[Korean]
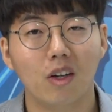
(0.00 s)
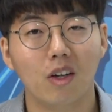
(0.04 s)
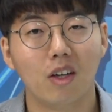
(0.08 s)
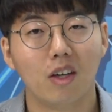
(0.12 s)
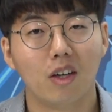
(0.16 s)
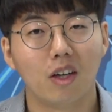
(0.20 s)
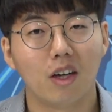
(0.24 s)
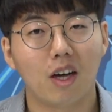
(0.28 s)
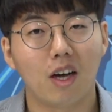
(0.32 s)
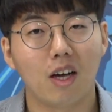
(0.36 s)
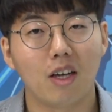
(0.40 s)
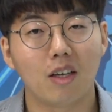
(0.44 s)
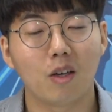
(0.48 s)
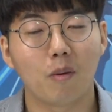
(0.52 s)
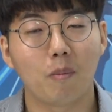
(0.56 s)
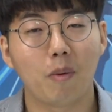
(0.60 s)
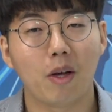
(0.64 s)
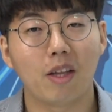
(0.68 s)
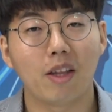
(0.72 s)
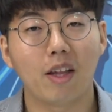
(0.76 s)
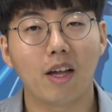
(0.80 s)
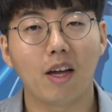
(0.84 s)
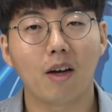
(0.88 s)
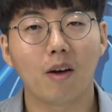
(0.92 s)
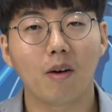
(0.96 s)
아 이게
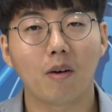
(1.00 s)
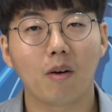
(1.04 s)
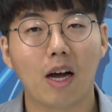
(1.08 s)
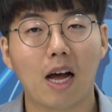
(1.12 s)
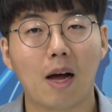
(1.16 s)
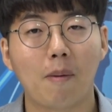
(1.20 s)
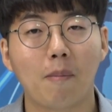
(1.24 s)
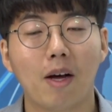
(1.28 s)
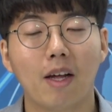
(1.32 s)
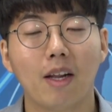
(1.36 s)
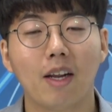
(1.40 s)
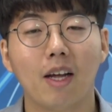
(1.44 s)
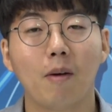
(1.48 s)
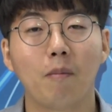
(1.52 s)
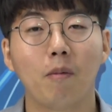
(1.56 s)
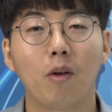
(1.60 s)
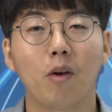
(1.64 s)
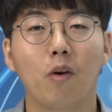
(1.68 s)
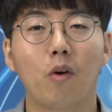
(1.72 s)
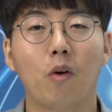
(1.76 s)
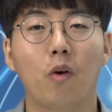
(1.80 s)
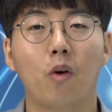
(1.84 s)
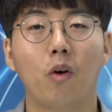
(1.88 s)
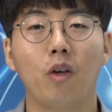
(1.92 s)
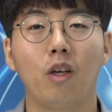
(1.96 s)
배당
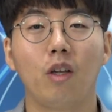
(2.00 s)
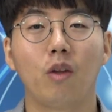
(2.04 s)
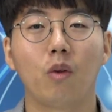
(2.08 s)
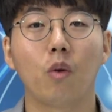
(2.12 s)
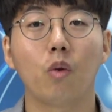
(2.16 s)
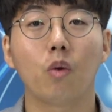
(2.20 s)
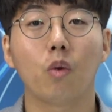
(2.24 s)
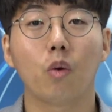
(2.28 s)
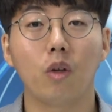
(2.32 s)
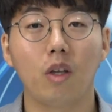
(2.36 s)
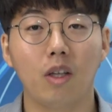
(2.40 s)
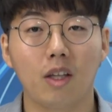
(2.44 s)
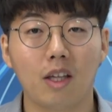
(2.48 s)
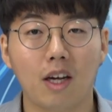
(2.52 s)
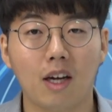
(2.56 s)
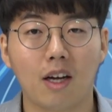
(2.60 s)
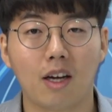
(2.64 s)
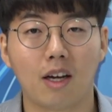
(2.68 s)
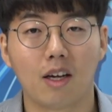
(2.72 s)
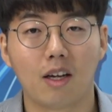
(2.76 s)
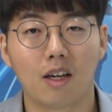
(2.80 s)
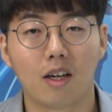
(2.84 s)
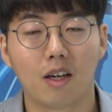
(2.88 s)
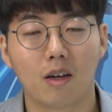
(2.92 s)
감안하면 거의 똔똔이다.